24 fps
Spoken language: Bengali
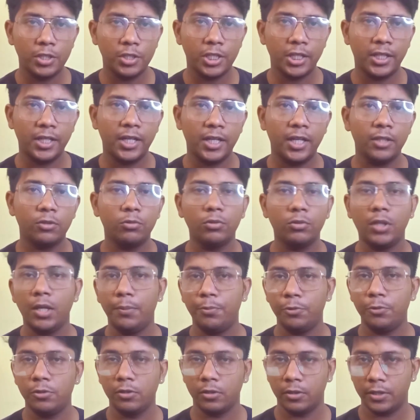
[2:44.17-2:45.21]
শেঠেরা
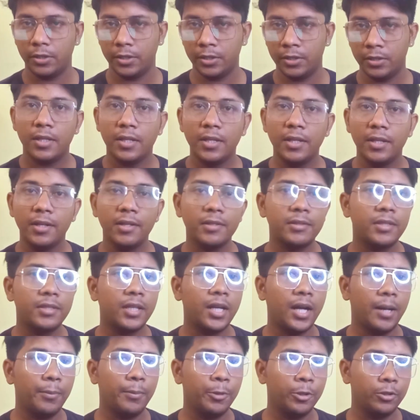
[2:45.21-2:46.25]
দুর্গাপুজোয় ইংরেজদের
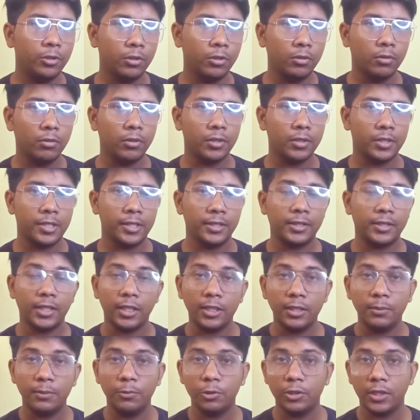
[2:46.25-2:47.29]
আমন্ত্রণ করেছে
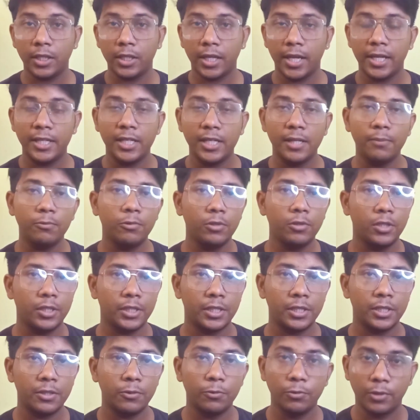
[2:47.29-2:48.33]
তাদের মধ্যে এই নামগুলি
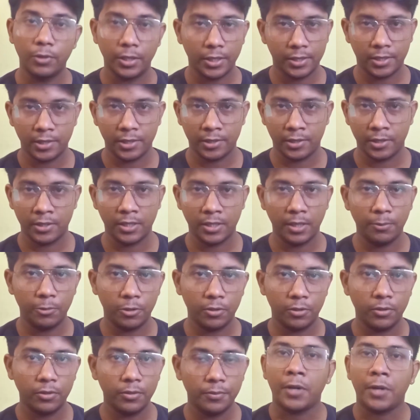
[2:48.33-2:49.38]
উঠে এসেছে যেমন
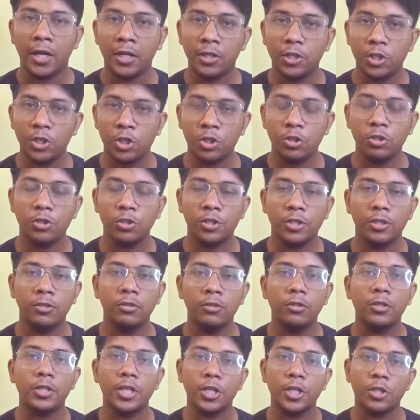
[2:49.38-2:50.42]
প্রাণকৃষ্ণ সিংহ
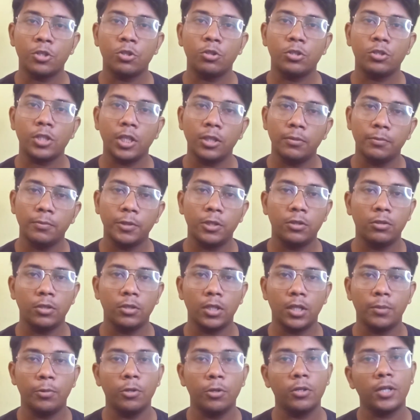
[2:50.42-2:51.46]
কেষ্টচাঁদ মিত্র
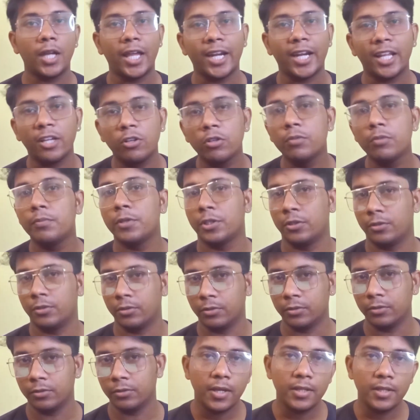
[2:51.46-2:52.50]
এবং নারায়ণ মিত্র
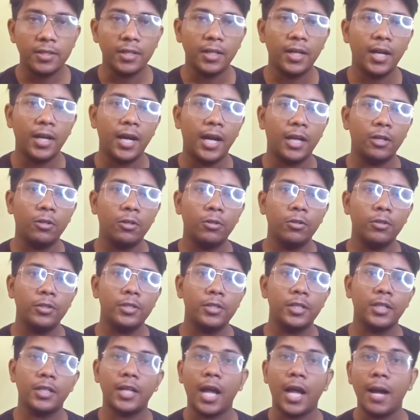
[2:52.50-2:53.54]
এছাড়া আরও
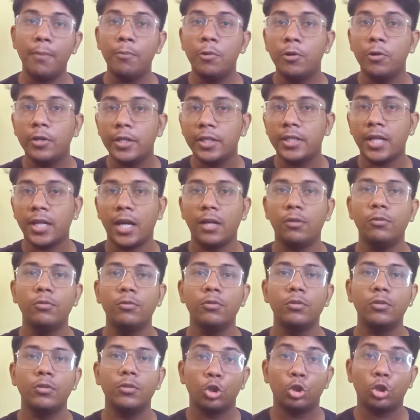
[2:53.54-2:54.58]
রয়েছে রামহরি ঠাকুর
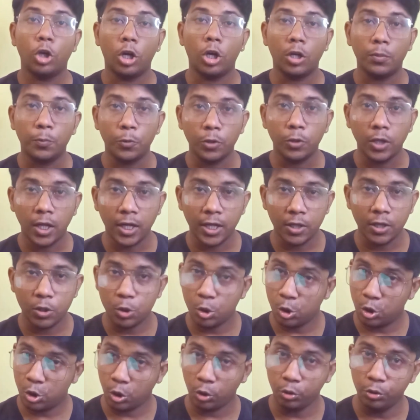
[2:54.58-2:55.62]
দর্পনারায়ণ
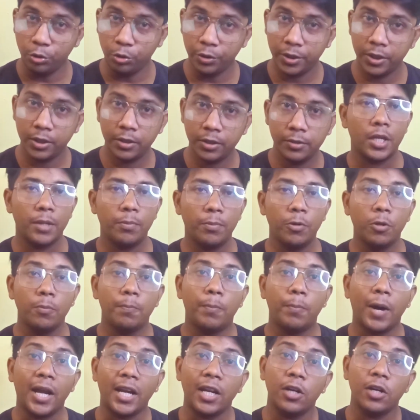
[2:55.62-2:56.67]
চৌধুরী এবং
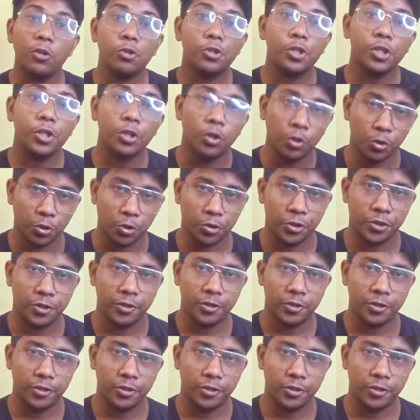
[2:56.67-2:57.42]
বারাণসী ঘোষ